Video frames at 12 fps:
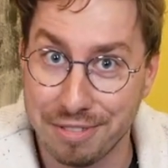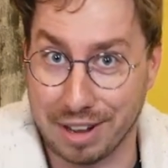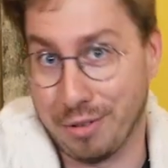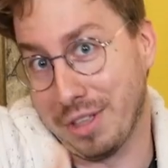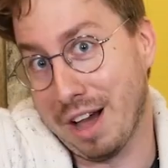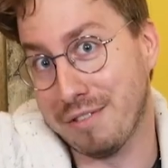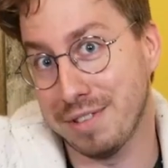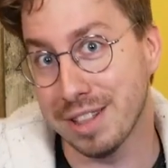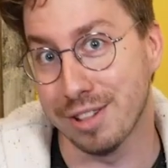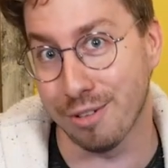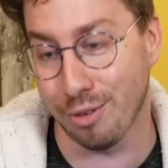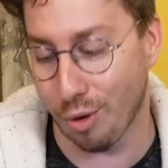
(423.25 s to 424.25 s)
Fait qu'on a envie
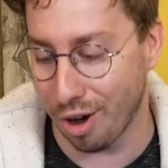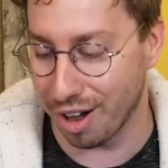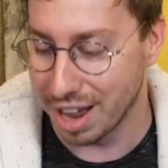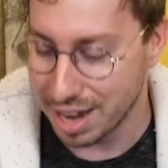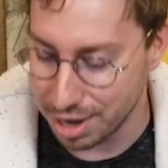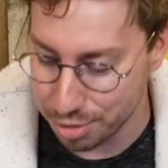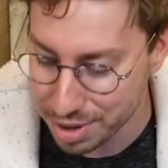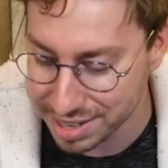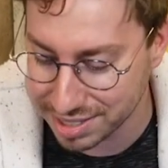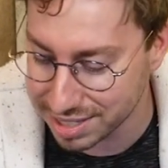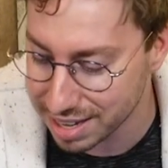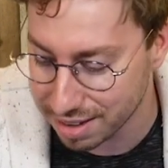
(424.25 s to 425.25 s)
de le voir. Lui,
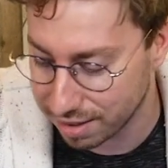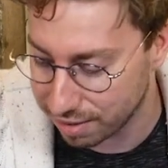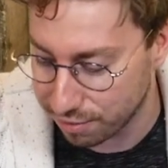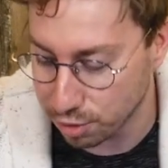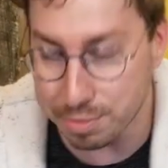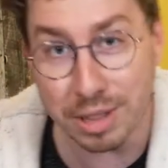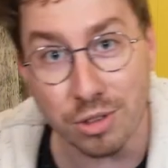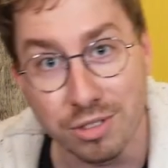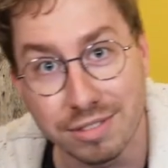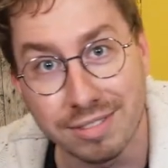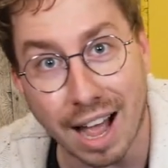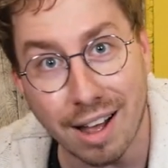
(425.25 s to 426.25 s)
ici, il faut que je mette
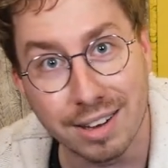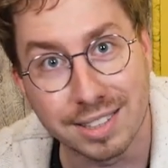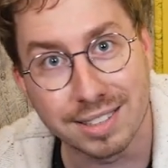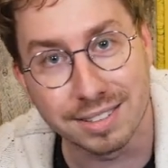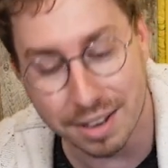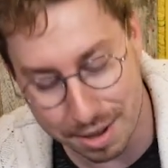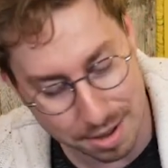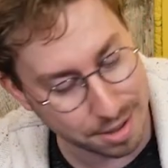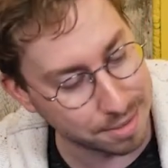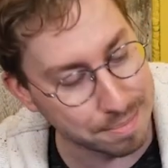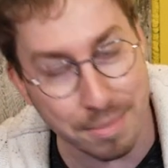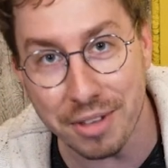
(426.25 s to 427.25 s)
une tasse
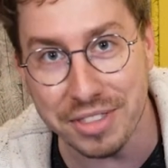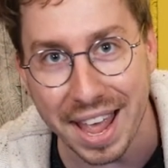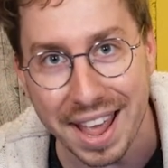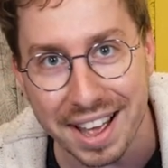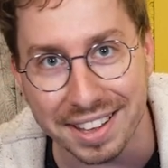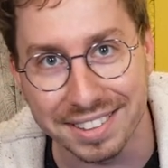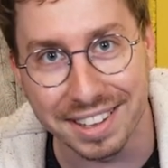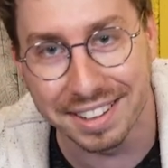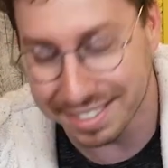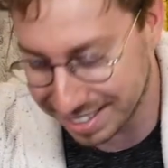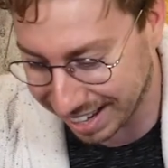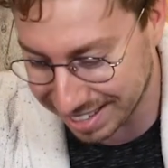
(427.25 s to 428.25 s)
moderne
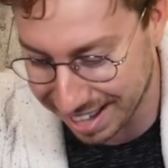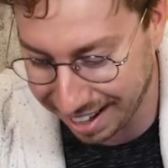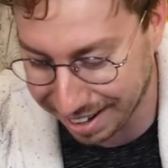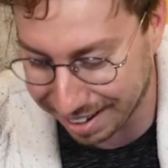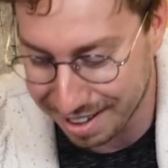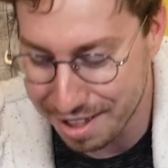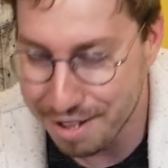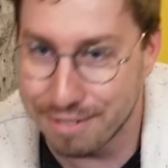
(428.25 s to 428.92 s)
derrière.